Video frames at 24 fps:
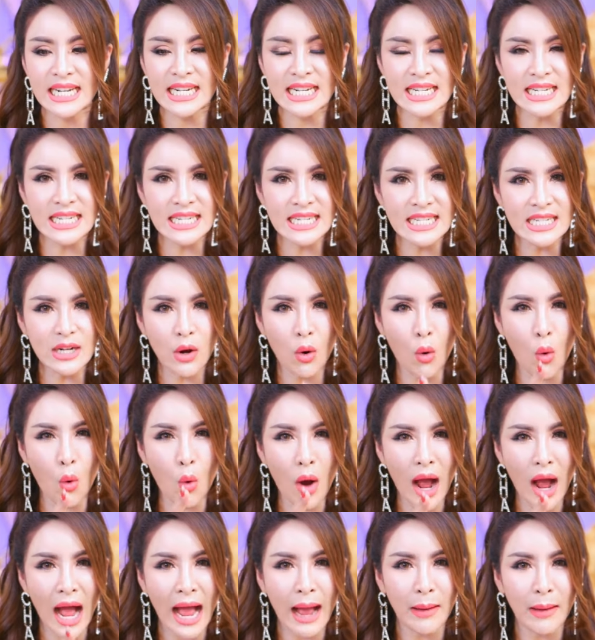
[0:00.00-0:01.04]
คือค
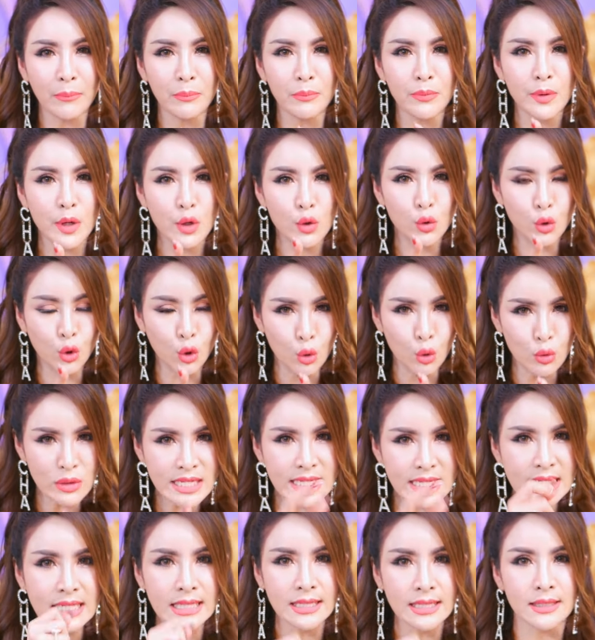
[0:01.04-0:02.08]
วามรู้
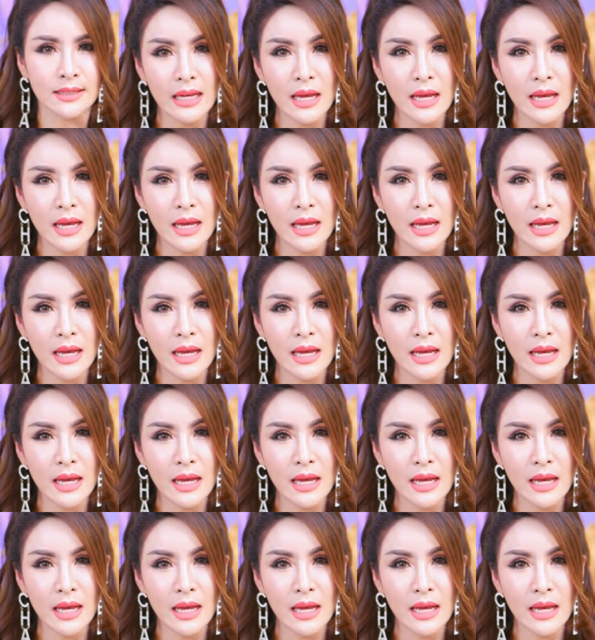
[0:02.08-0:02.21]
สึก